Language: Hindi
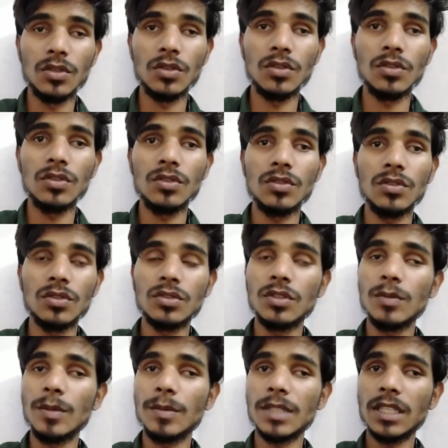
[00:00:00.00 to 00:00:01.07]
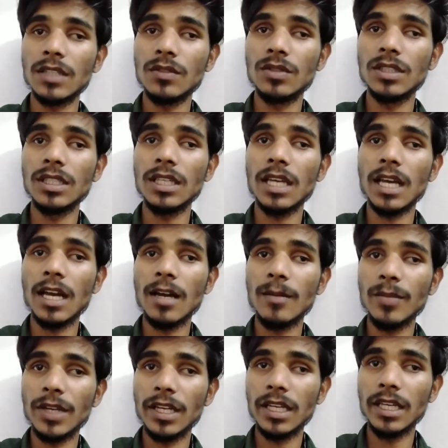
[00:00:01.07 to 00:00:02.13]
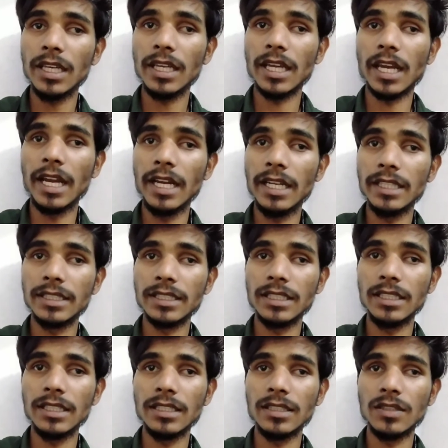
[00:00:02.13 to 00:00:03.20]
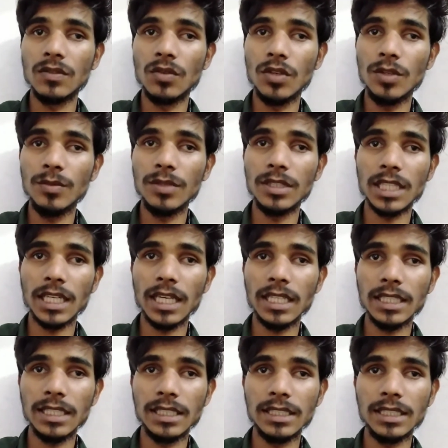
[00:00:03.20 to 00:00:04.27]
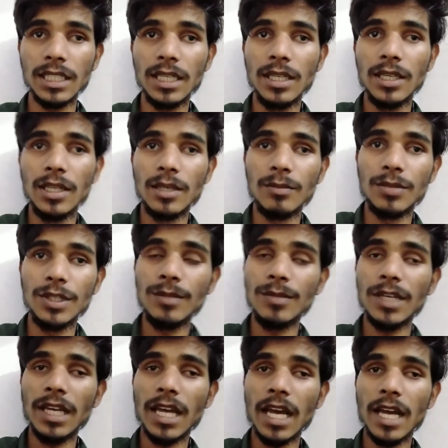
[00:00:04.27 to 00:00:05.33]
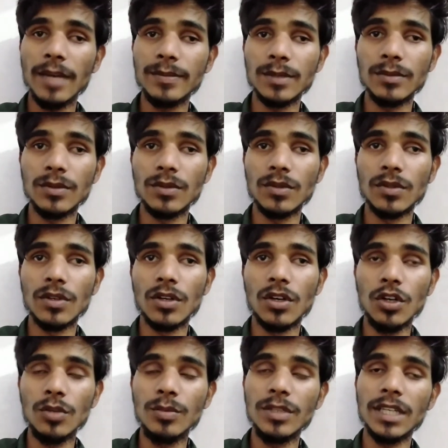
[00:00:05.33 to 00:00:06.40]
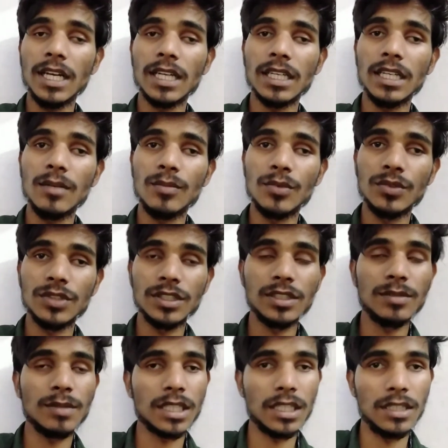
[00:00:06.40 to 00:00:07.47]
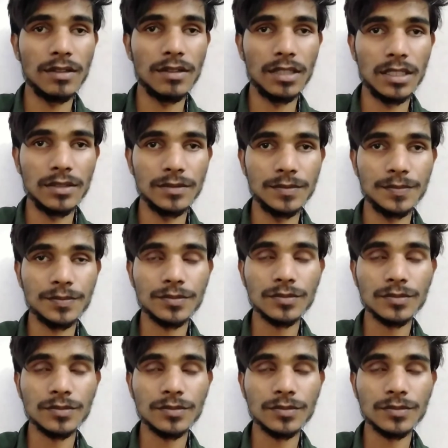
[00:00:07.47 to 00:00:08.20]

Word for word: तो दोस्तों मैं बता दूं कि आप पहले हैंड स्किल कोई भी तैयार कीजिए फिर मैं आप सभी को और भी आगे का प्रोसेस बताने वाला हूँ